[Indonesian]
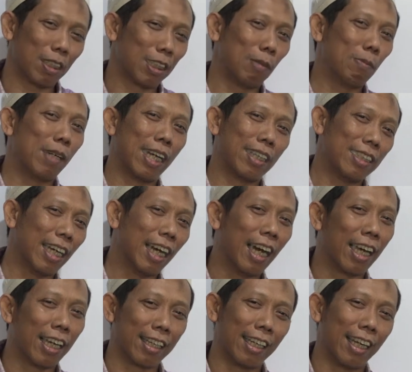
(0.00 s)
Masih
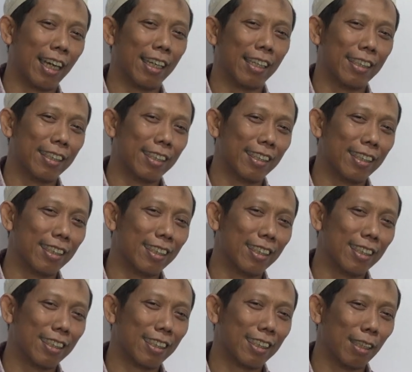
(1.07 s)
belajar dan
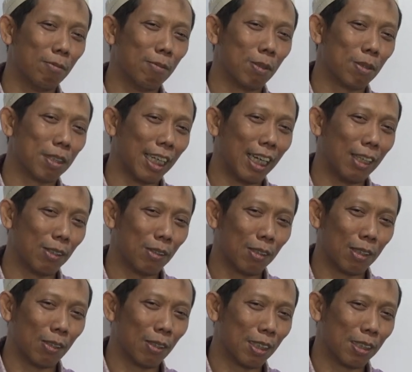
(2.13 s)
saya berusaha untuk
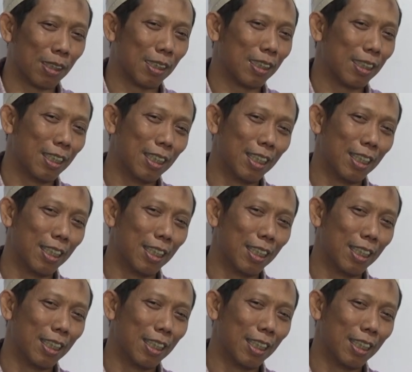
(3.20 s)
terus